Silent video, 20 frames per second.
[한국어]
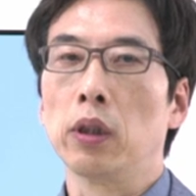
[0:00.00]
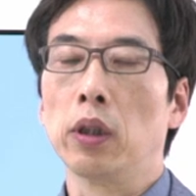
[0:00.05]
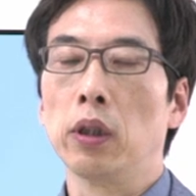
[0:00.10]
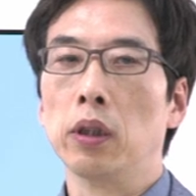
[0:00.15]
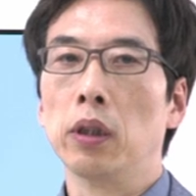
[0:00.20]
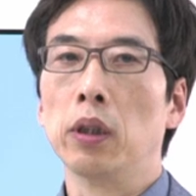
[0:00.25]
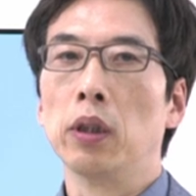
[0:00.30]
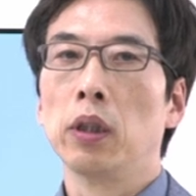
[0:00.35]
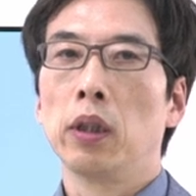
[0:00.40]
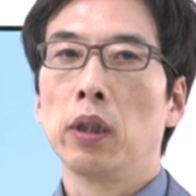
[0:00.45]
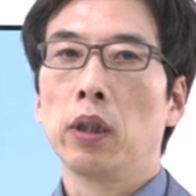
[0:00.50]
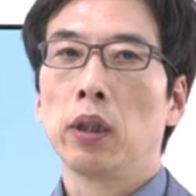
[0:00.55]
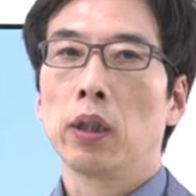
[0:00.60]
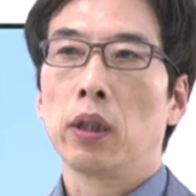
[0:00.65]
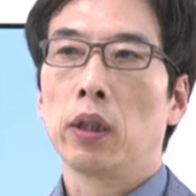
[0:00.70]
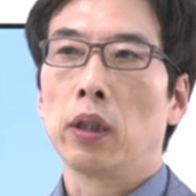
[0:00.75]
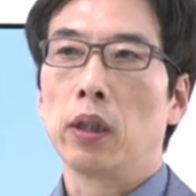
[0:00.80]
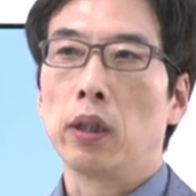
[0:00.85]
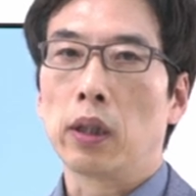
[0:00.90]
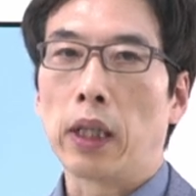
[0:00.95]
그런
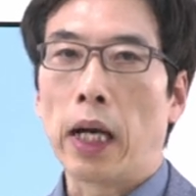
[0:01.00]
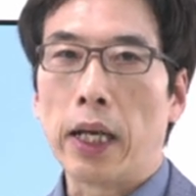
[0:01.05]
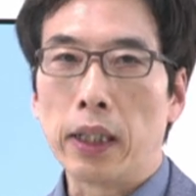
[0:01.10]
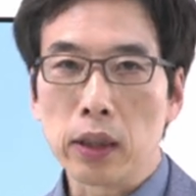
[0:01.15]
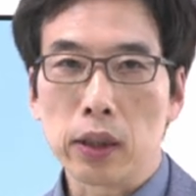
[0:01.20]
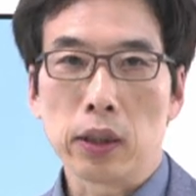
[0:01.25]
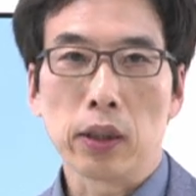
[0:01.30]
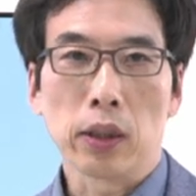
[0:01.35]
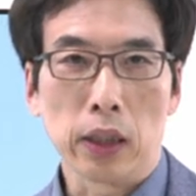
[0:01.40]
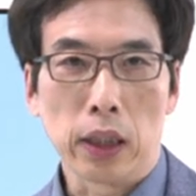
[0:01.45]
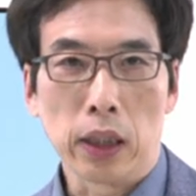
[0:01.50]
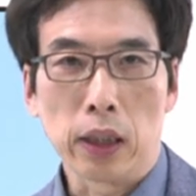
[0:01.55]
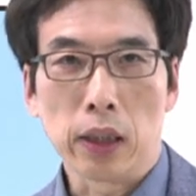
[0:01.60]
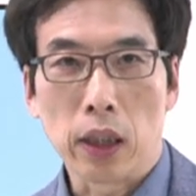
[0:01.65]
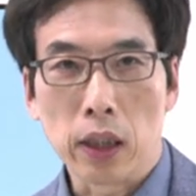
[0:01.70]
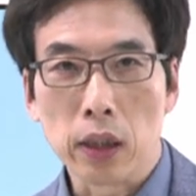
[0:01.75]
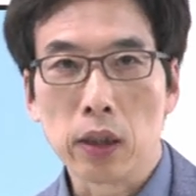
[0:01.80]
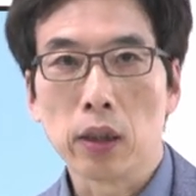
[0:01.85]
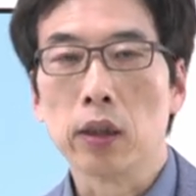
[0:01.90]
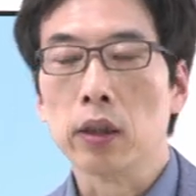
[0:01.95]
어, 가능성이
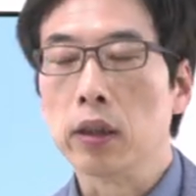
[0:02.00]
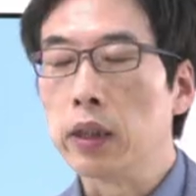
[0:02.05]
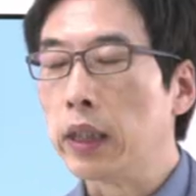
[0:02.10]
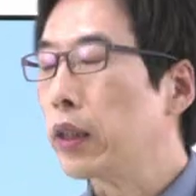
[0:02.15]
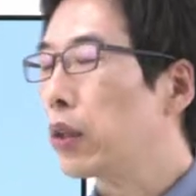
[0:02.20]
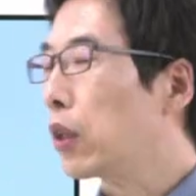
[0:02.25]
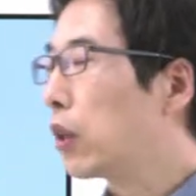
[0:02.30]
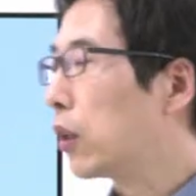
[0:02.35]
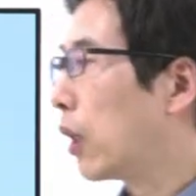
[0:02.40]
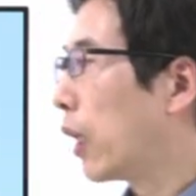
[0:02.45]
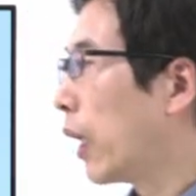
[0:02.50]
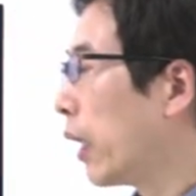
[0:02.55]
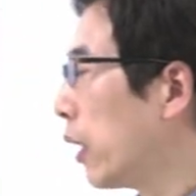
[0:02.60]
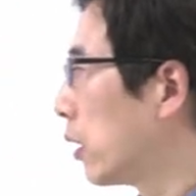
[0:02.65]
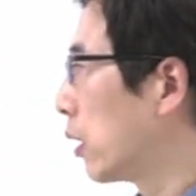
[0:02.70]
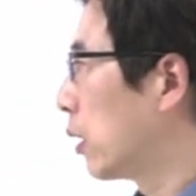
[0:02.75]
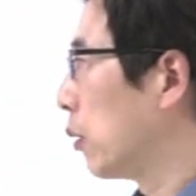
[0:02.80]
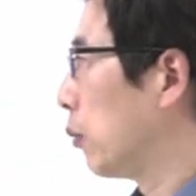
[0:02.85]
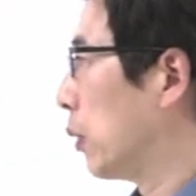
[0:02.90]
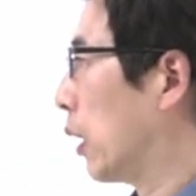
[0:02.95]
있다 이런 예견을
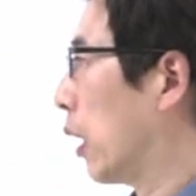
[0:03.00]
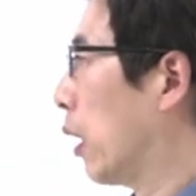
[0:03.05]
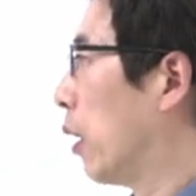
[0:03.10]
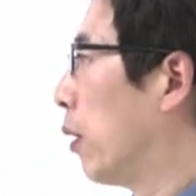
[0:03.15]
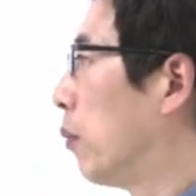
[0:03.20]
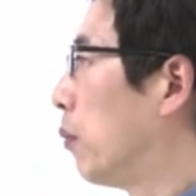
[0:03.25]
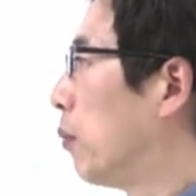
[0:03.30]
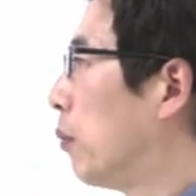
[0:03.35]
하였습니다.